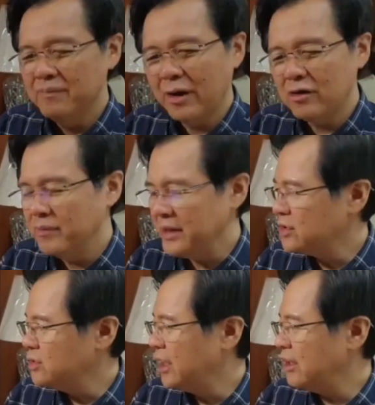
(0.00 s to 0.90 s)
Pag
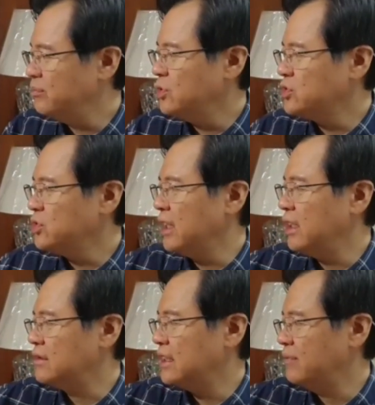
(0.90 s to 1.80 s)
huminto na yung puso,
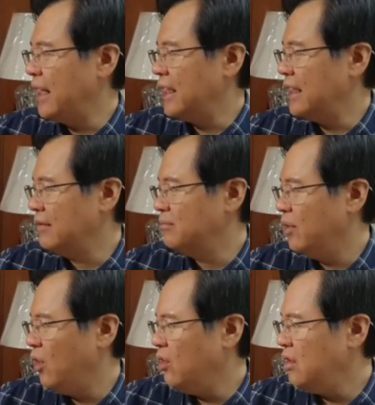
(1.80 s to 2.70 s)
ayan, o, oh, tinamaan ng
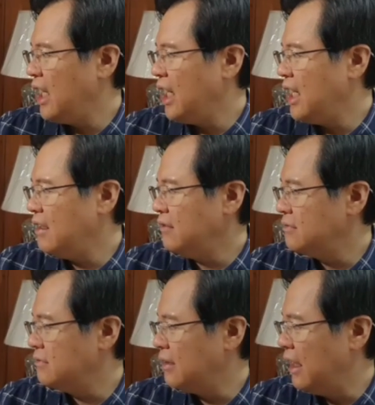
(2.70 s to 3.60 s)
bola,
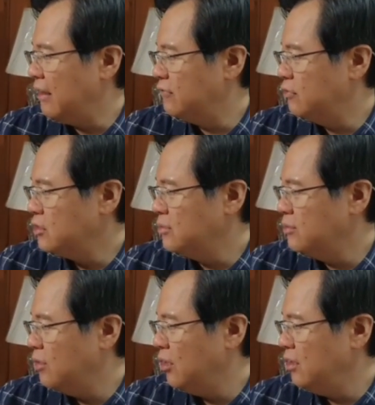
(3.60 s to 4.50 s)
uh,
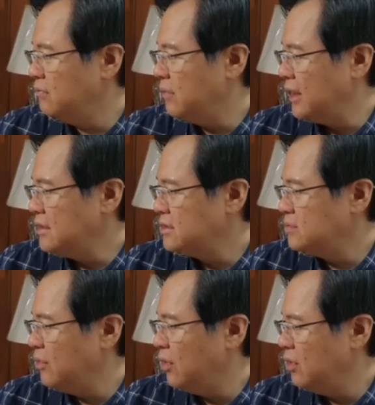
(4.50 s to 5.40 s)
football,
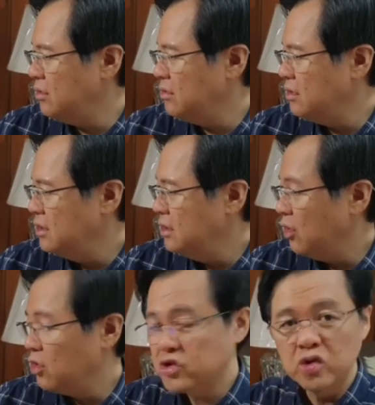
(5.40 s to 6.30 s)
baseball,
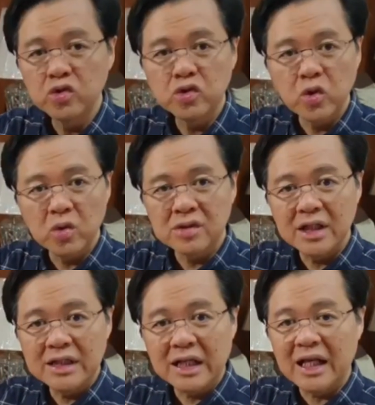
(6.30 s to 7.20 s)
o suntok
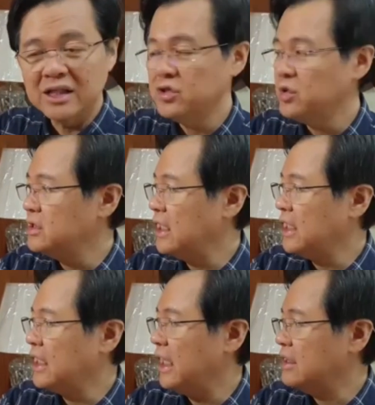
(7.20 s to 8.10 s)
na diretso,
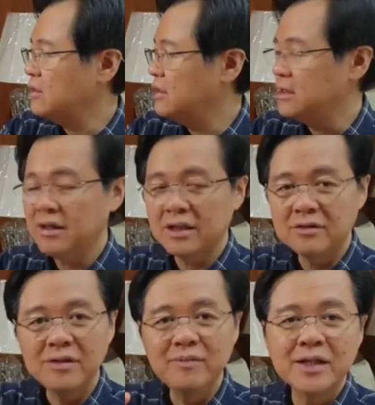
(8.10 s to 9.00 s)
delikado dito.
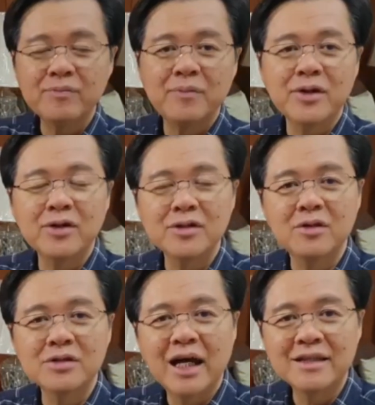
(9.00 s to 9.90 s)
Actually, may napapanood
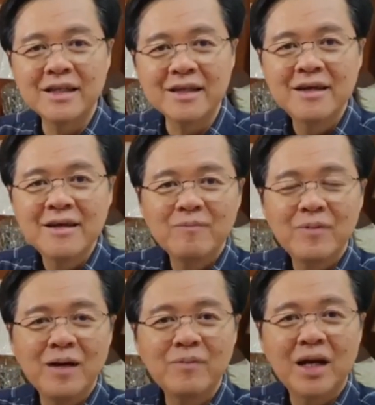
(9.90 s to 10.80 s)
ako dati,
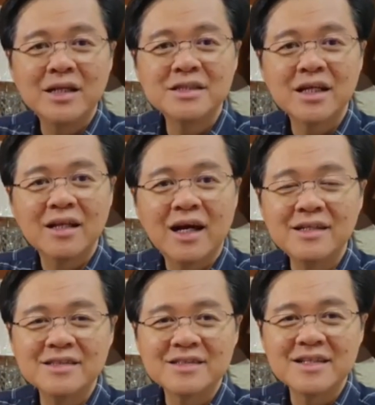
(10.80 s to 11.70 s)
mga martial
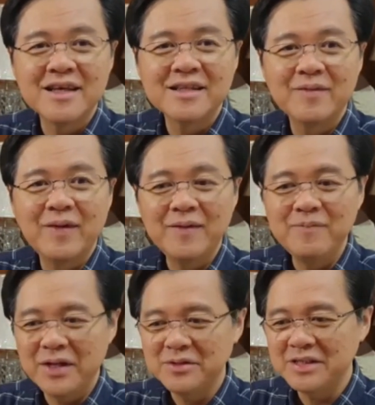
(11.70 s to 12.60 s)
arts eh, di ba?
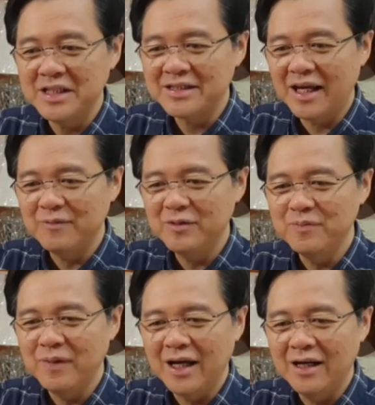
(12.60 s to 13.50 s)
Merong sinasabi
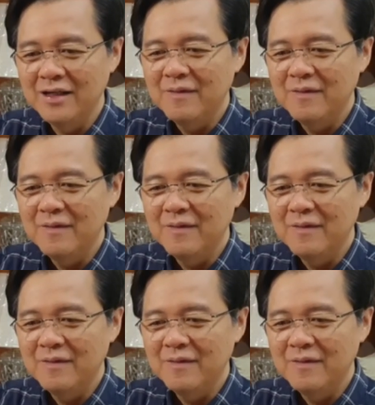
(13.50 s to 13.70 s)
mga